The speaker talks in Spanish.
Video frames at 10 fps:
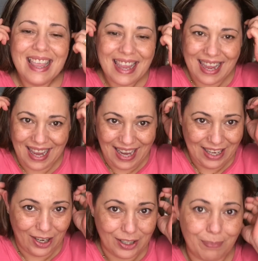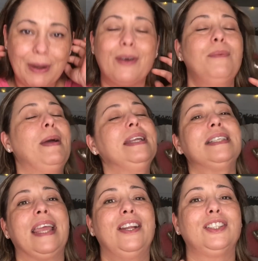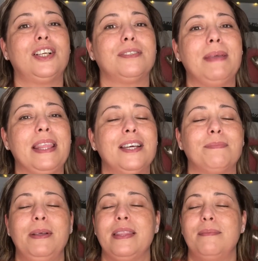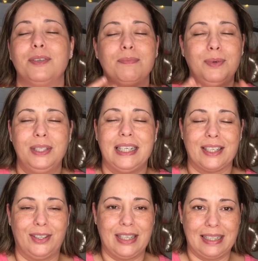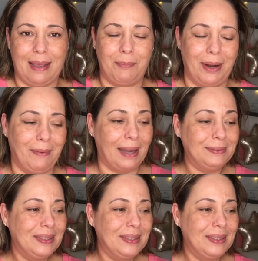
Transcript: y no os preocupéis que en otros vídeos pondremos muchas cosas a prueba.